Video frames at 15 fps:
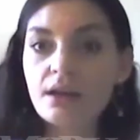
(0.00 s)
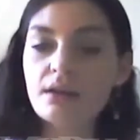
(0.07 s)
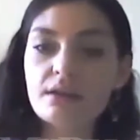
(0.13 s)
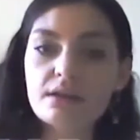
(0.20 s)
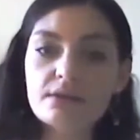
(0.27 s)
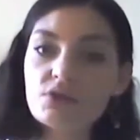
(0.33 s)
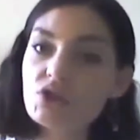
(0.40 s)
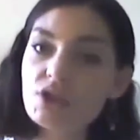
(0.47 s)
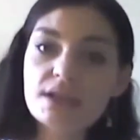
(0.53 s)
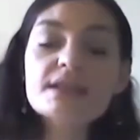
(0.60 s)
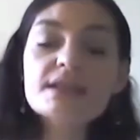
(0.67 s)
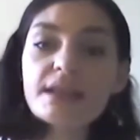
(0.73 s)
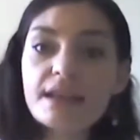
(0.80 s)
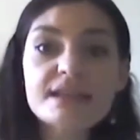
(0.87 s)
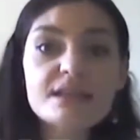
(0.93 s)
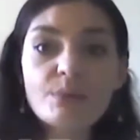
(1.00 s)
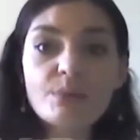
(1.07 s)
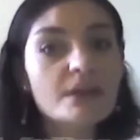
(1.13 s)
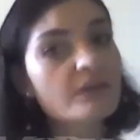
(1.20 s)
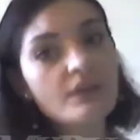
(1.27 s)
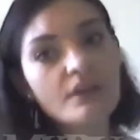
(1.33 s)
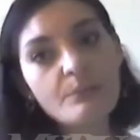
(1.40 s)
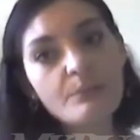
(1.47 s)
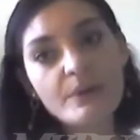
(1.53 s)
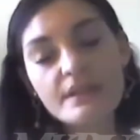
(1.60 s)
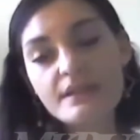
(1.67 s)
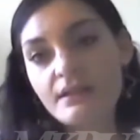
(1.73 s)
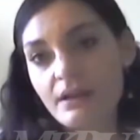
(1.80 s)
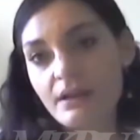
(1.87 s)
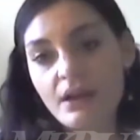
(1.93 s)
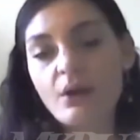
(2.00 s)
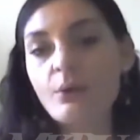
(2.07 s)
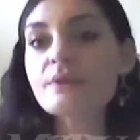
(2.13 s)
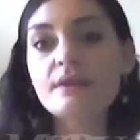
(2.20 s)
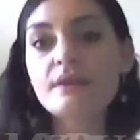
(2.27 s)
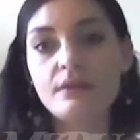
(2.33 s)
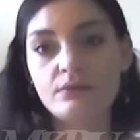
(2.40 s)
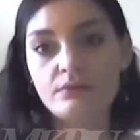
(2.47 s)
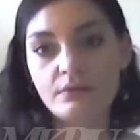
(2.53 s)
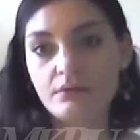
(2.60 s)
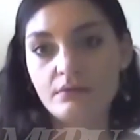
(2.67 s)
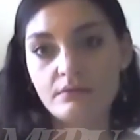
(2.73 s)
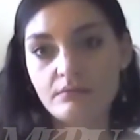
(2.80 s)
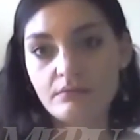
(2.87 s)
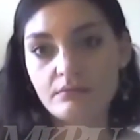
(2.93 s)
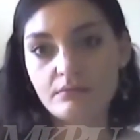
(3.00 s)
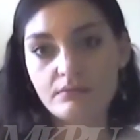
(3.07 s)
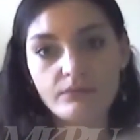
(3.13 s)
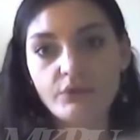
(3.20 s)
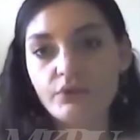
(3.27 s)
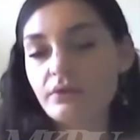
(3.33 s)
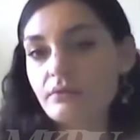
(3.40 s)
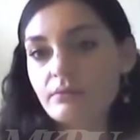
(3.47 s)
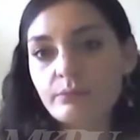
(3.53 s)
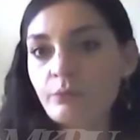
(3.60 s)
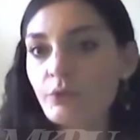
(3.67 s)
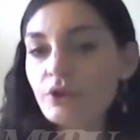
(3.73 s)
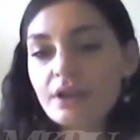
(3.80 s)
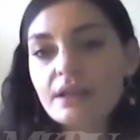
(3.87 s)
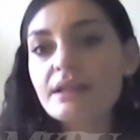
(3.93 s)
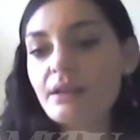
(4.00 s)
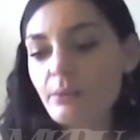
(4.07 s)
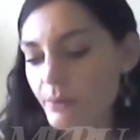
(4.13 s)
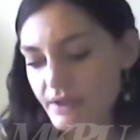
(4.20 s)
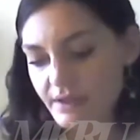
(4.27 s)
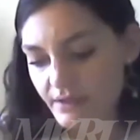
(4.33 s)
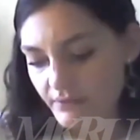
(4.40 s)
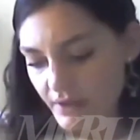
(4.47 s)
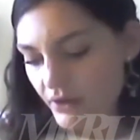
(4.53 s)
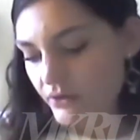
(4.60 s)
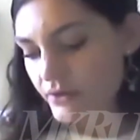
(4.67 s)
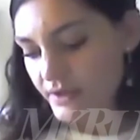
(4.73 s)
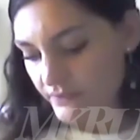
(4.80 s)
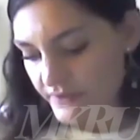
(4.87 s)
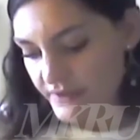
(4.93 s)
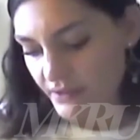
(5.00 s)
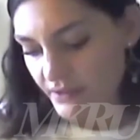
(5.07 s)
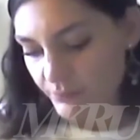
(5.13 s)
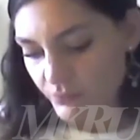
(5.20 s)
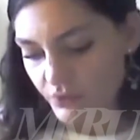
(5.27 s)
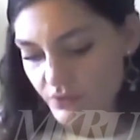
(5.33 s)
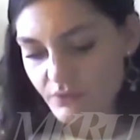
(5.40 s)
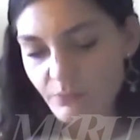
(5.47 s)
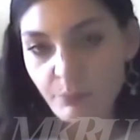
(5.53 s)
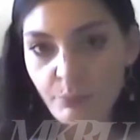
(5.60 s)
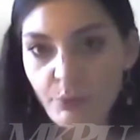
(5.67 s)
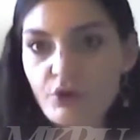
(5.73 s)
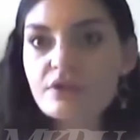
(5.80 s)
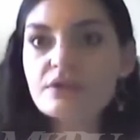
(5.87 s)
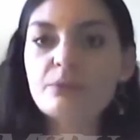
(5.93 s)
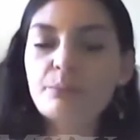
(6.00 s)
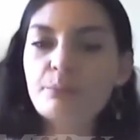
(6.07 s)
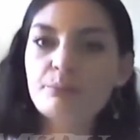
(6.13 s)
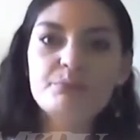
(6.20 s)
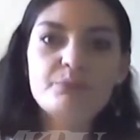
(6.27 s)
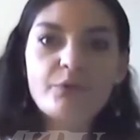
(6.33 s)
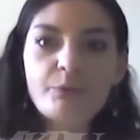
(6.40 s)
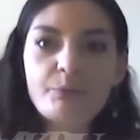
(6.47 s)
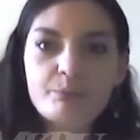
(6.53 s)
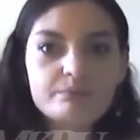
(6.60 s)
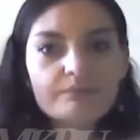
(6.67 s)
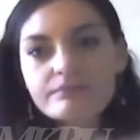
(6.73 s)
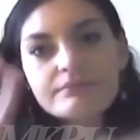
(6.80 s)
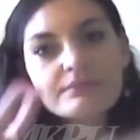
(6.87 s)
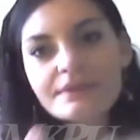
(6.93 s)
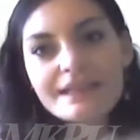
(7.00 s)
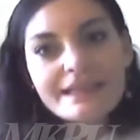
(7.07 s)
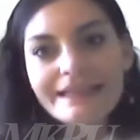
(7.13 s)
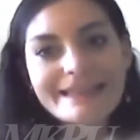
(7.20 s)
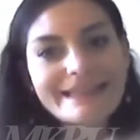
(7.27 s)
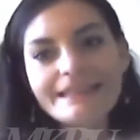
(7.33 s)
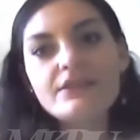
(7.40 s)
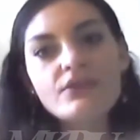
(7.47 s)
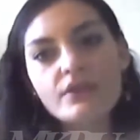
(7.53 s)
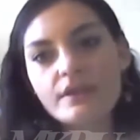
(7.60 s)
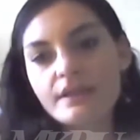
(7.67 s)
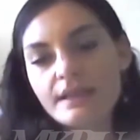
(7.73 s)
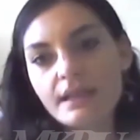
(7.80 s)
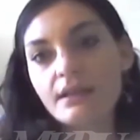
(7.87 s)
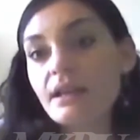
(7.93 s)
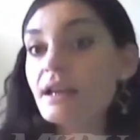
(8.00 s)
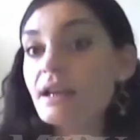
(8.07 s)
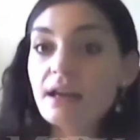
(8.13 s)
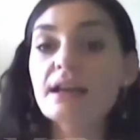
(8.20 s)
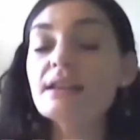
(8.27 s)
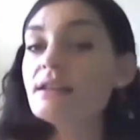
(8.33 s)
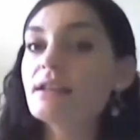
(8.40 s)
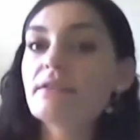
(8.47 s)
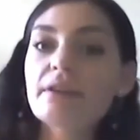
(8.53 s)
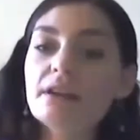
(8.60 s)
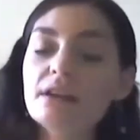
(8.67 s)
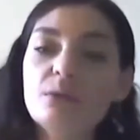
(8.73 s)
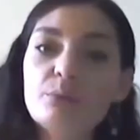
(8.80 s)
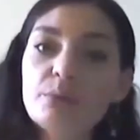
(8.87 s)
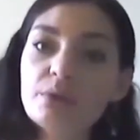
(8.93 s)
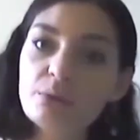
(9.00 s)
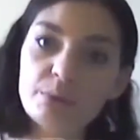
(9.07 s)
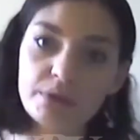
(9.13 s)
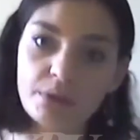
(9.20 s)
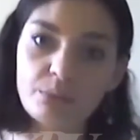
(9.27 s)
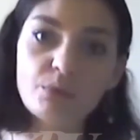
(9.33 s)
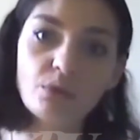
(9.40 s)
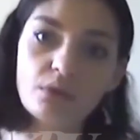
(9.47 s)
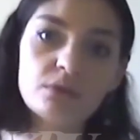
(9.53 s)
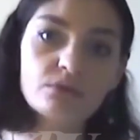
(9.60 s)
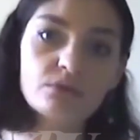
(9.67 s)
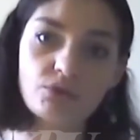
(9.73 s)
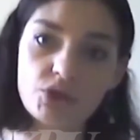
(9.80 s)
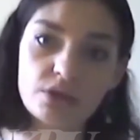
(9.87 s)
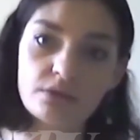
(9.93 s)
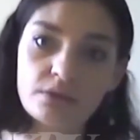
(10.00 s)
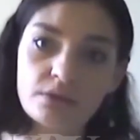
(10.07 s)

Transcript: Э, честно, я себе этого не представляю абсолютно. Вот, вот это не представляю совсем. То есть просто... Мы ну, будем надеяться, что... Технически. Экраны, наверное, было бы намного лучше.